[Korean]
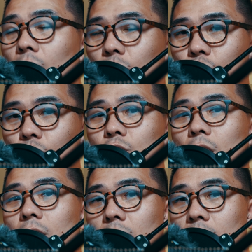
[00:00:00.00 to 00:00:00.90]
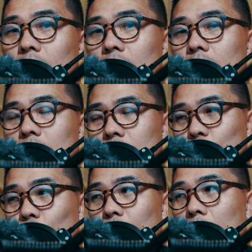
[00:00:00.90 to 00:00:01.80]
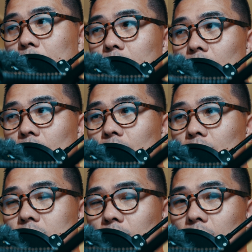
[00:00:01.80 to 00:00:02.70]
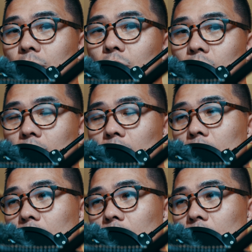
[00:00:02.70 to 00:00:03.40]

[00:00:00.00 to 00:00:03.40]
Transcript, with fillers: 구독자가 늘어나는 가장 좋은 방법이에요 제가 해보니까